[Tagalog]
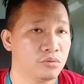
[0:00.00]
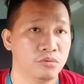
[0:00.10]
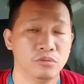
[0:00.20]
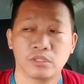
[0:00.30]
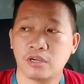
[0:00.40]

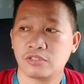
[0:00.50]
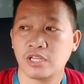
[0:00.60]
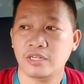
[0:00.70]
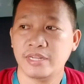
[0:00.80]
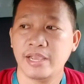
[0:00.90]

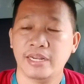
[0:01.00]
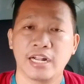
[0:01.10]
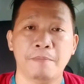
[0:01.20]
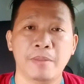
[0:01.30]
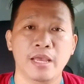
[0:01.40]
2009
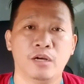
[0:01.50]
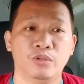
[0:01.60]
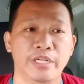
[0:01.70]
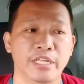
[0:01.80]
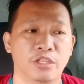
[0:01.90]
nag-apply
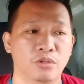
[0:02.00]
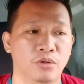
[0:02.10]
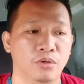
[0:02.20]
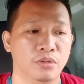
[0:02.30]
ako dito